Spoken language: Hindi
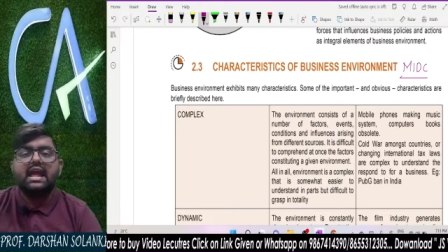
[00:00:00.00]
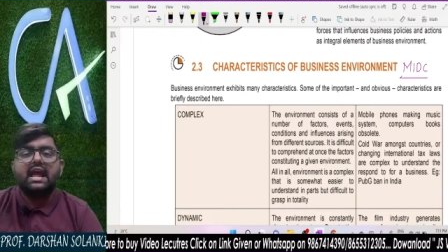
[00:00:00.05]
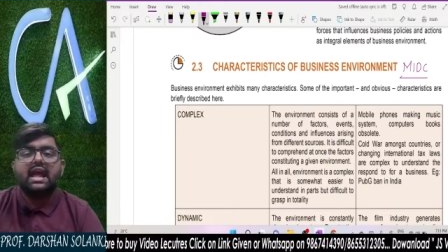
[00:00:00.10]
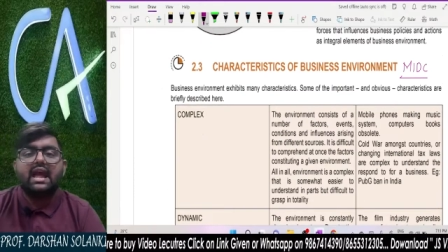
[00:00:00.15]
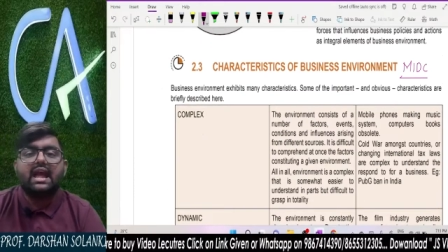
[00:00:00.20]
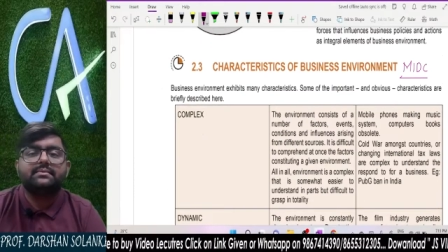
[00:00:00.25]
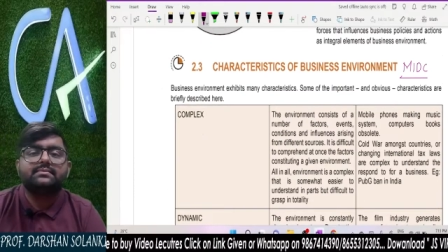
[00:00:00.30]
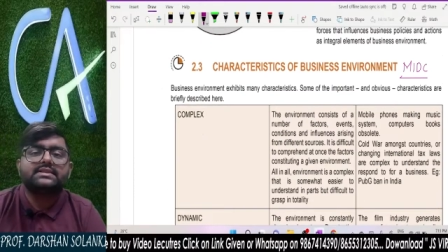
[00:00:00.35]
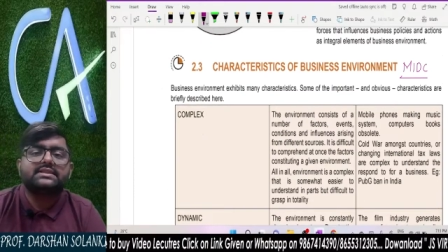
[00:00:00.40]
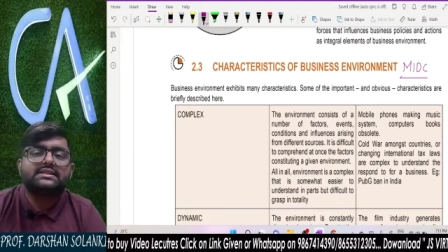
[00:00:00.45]

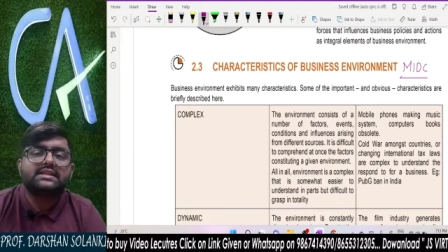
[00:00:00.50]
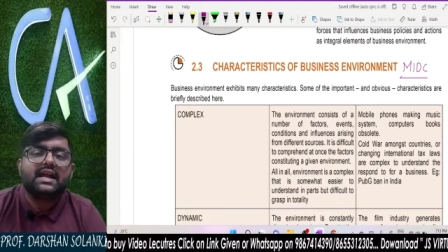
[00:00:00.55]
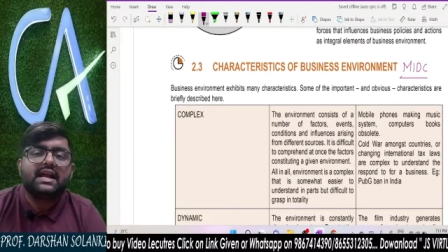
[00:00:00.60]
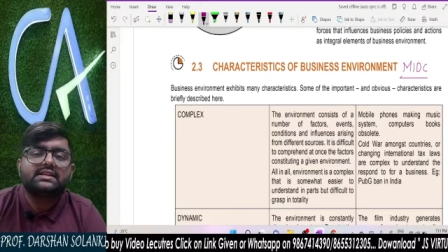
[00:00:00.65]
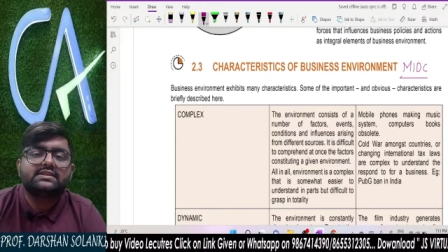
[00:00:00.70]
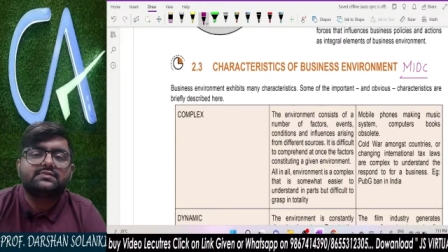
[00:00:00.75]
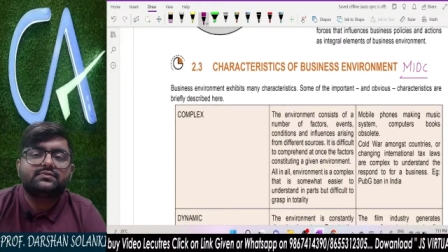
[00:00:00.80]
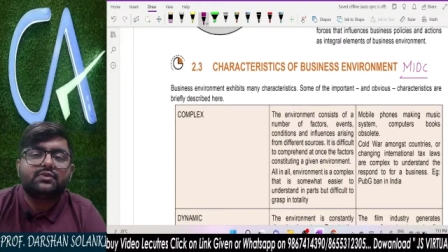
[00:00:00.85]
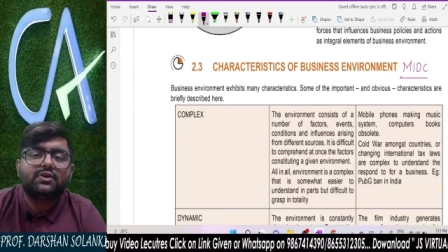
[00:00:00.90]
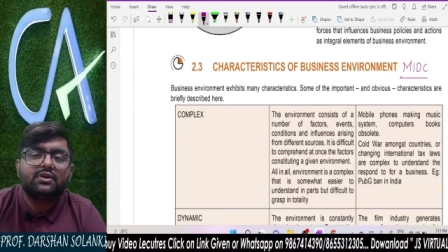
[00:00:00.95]
एम
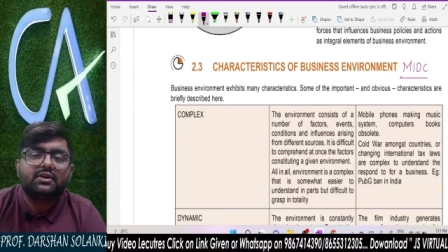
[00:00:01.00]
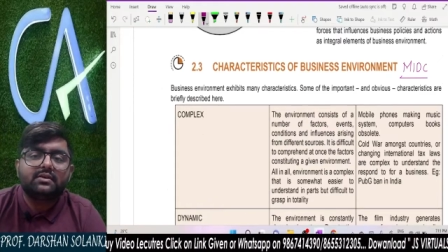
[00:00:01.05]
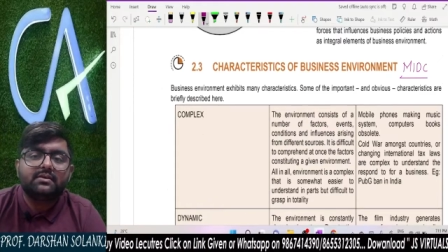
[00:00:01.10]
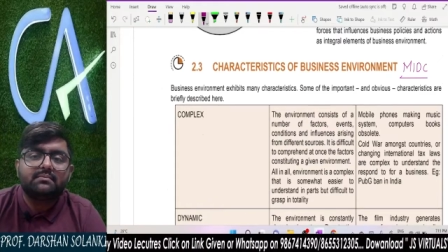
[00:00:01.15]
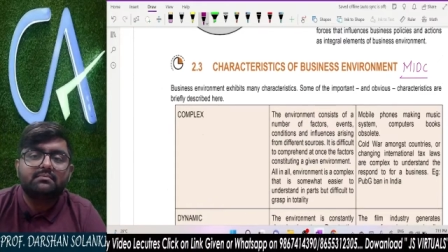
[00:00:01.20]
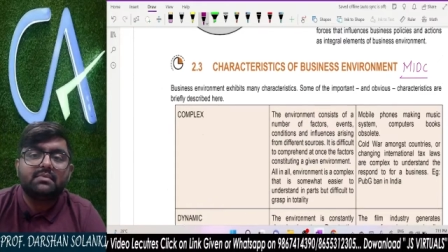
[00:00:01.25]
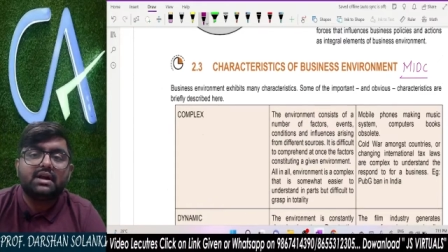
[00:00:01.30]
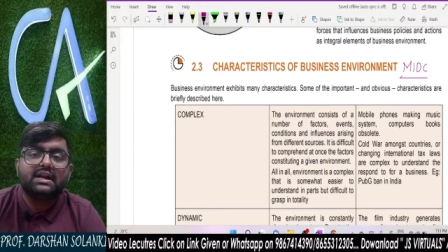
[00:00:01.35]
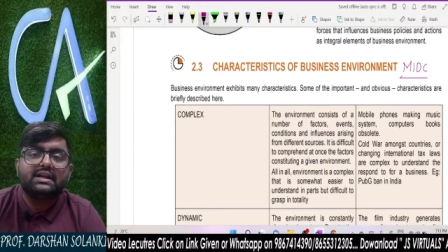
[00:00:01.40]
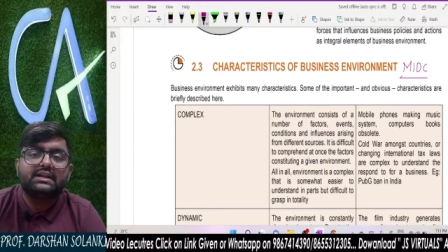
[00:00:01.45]
स्टैंड फॉर
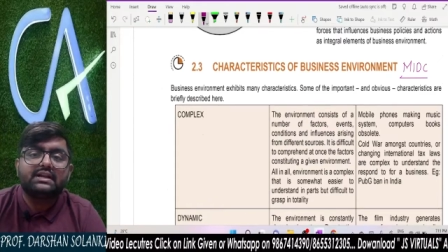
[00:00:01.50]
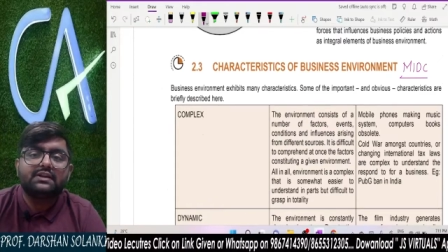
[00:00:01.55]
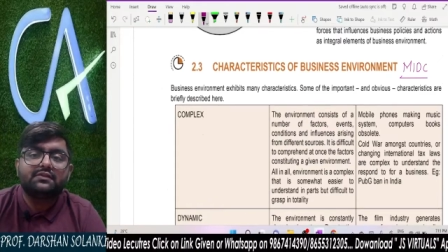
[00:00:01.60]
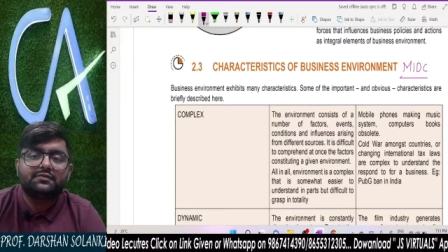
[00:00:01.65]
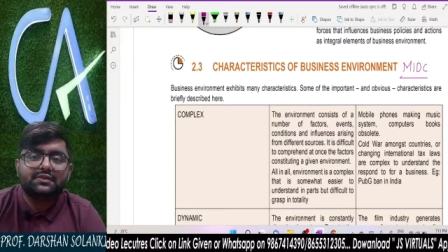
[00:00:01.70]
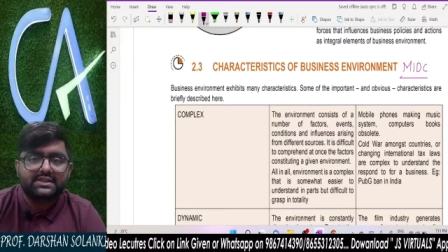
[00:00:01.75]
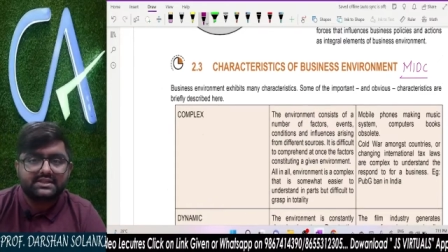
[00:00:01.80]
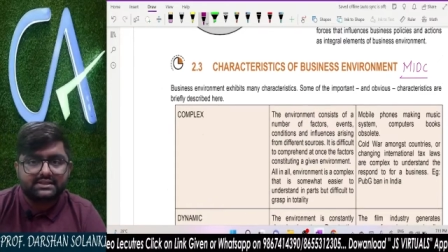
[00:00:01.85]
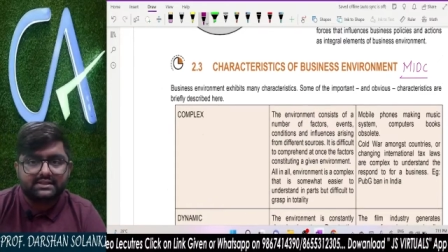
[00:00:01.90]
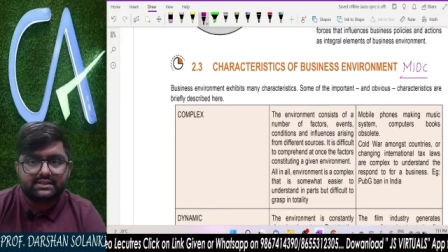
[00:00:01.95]
मल्टी
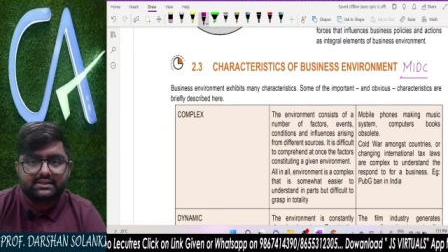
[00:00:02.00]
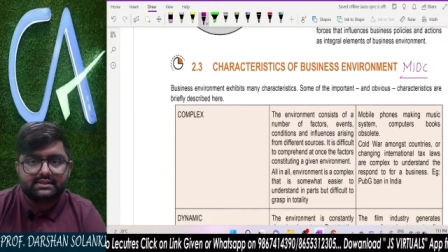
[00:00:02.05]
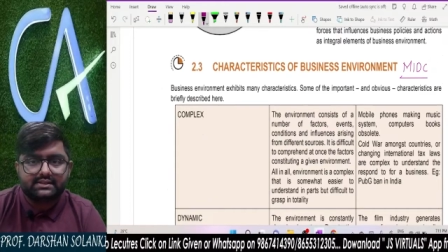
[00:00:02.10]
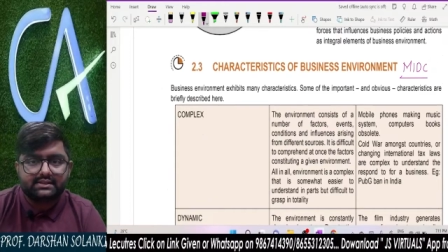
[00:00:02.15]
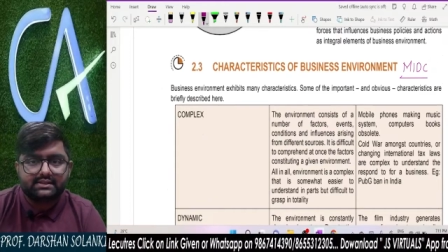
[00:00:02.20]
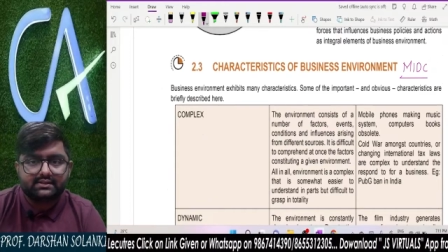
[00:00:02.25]
फेसेटेड